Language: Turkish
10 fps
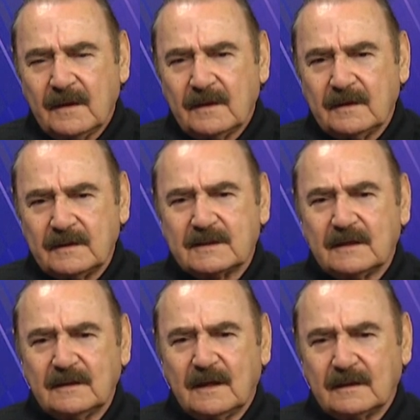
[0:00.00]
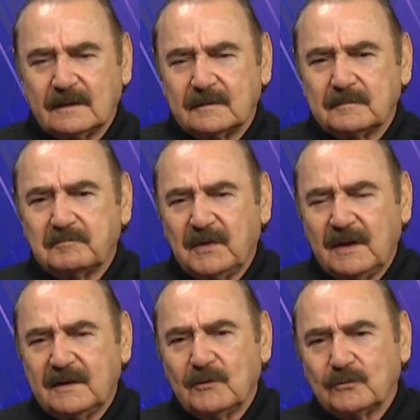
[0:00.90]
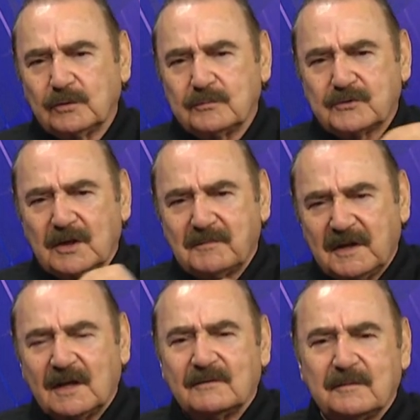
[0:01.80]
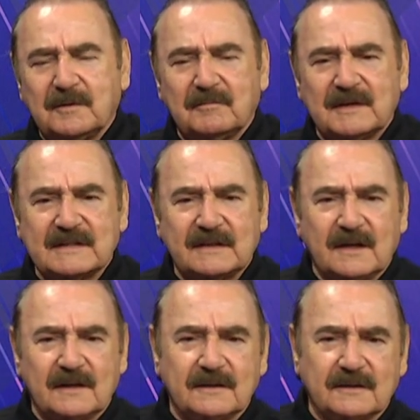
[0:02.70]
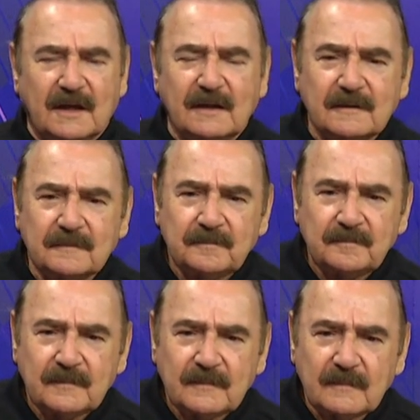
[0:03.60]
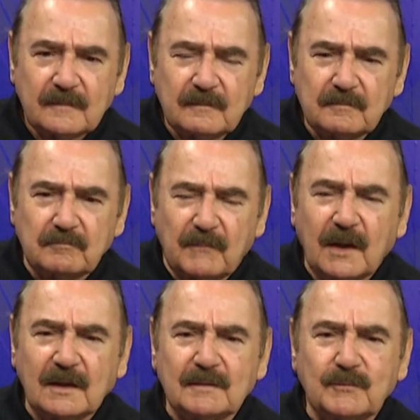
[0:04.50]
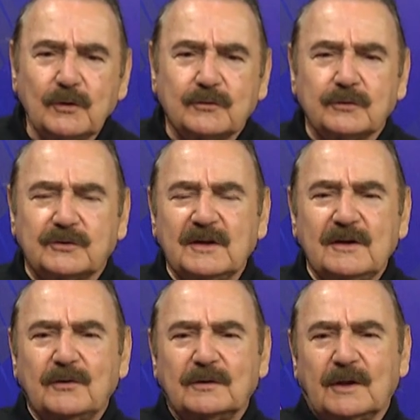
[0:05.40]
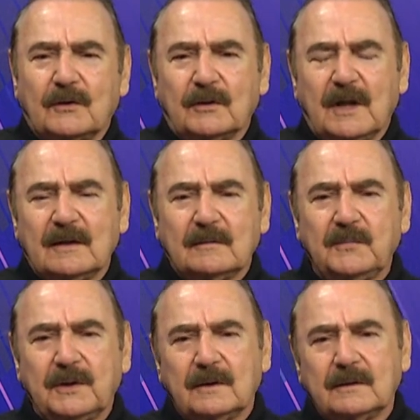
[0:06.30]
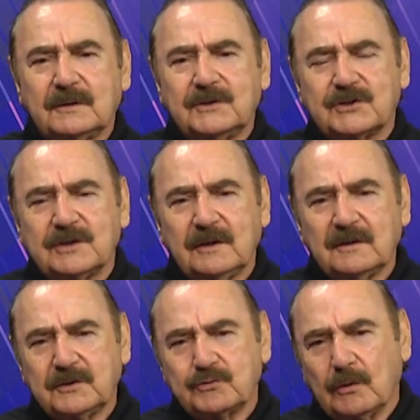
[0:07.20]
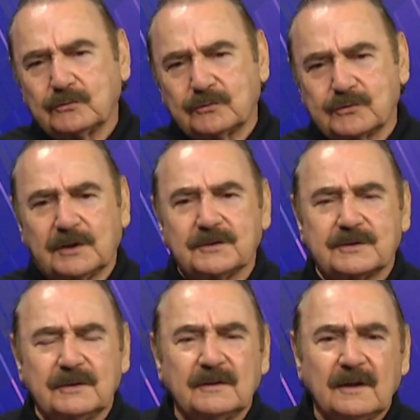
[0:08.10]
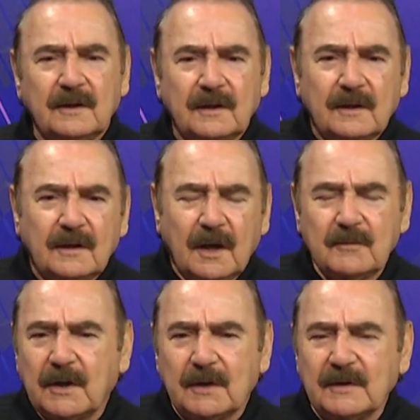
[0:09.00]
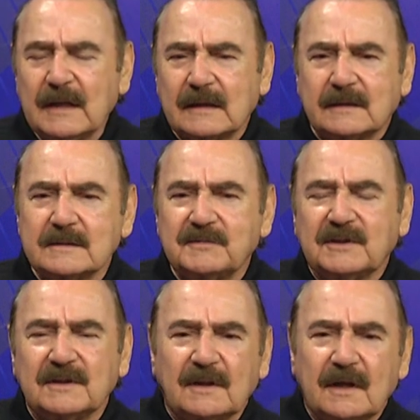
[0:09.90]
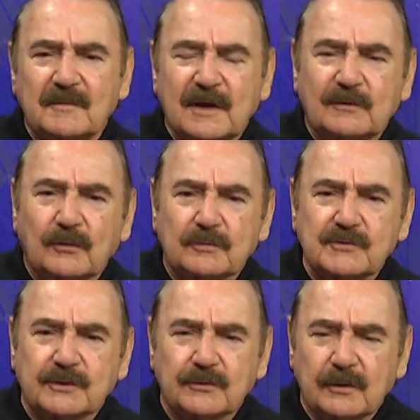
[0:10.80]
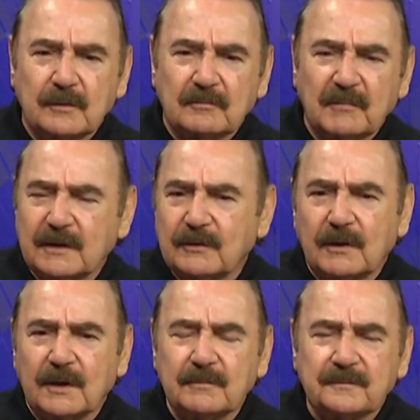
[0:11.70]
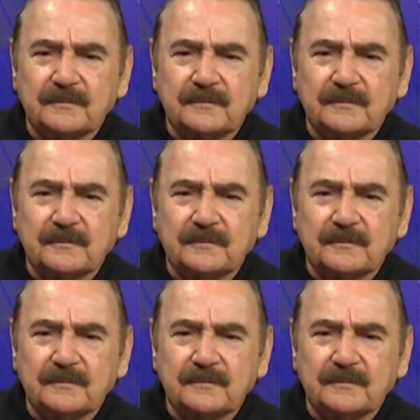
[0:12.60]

insanların belediye otobüsüne bedava binmesi gerekirken malı, mülkü, trilyonları olan bir kişi ki çoktur sayısı hemen hemen herkes bir kıyıdan emekli olup çıkıyor. Ben de öyleyim.